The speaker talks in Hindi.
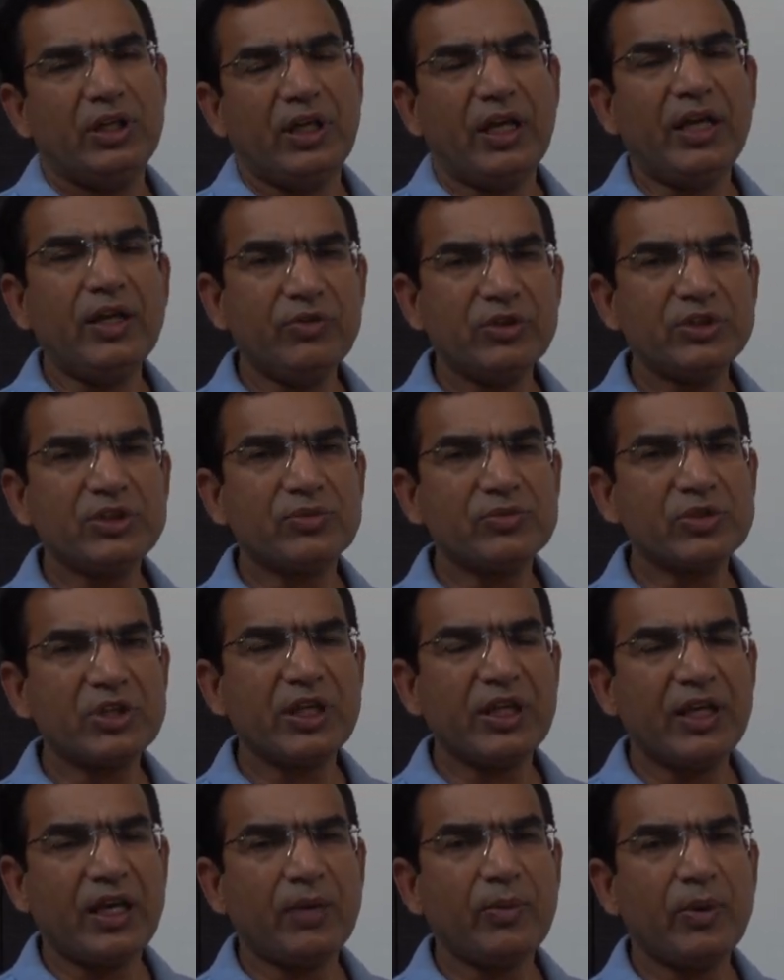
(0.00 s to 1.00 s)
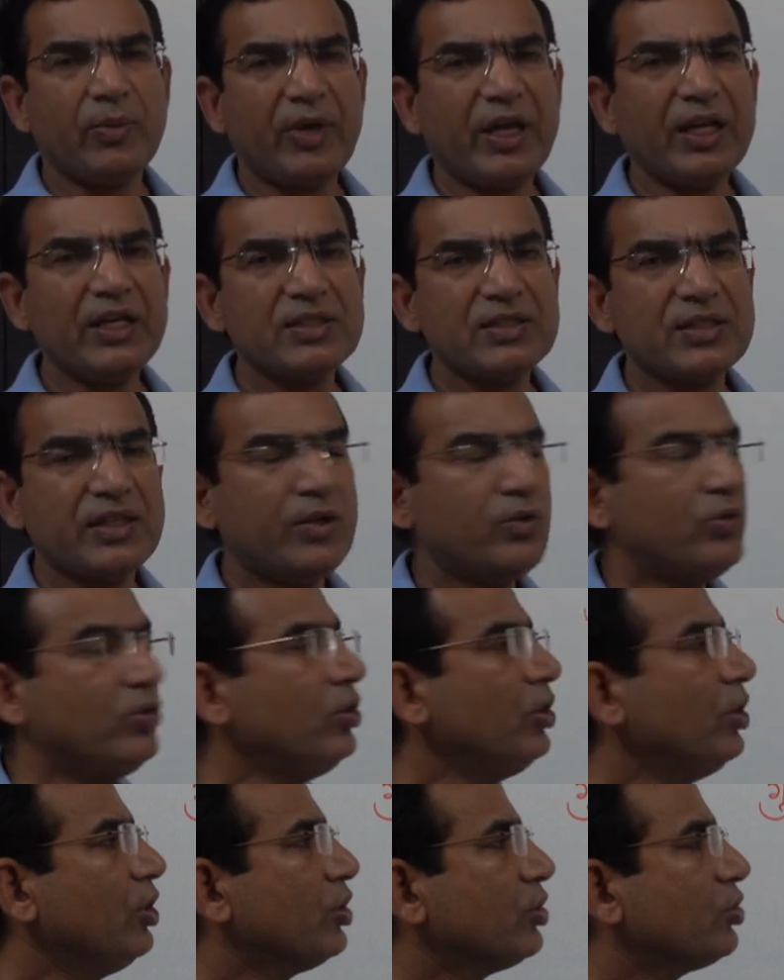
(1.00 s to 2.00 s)
यानी विषम संख्या में माइनस के हों
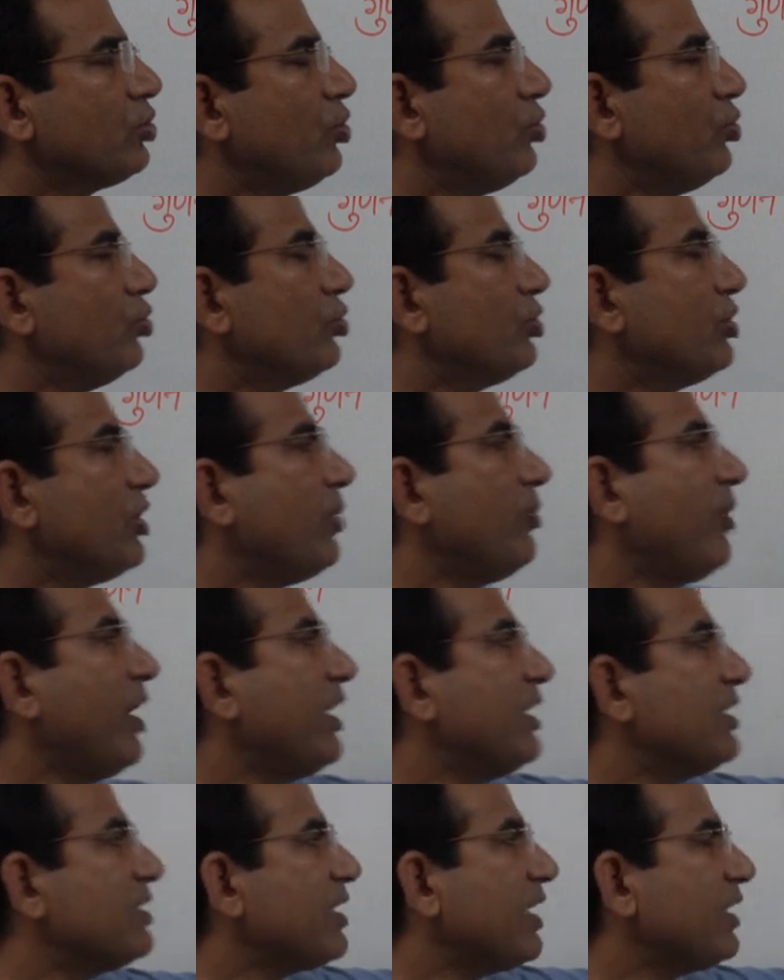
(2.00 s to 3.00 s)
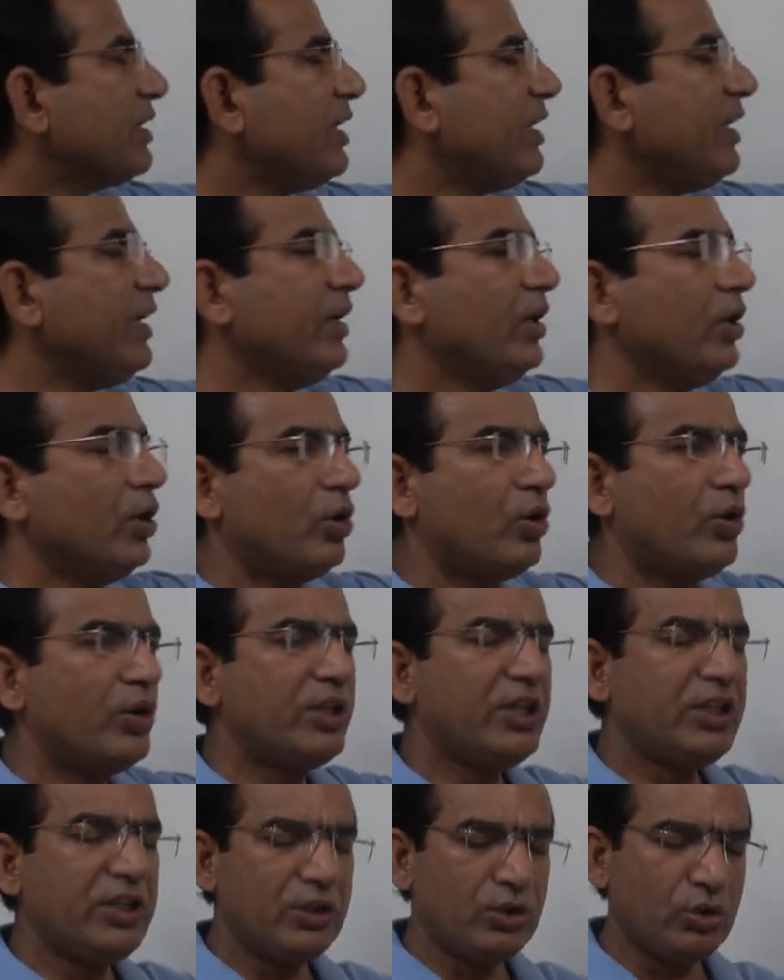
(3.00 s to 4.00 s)
तो उत्तर माइनस आता है और
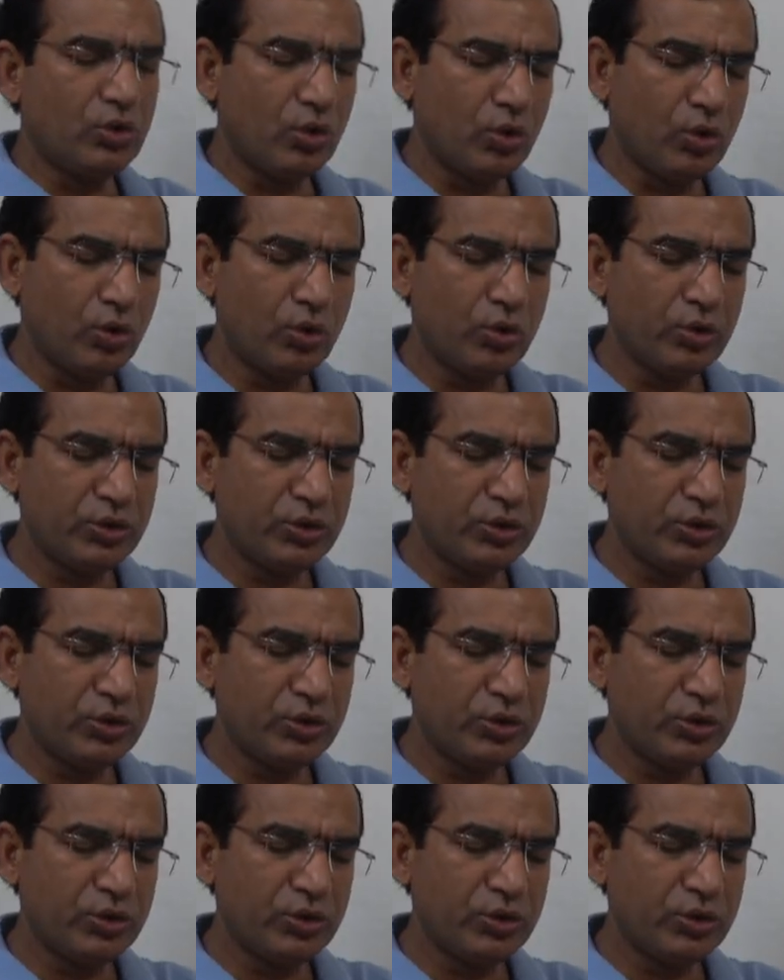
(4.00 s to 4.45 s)
यदि दो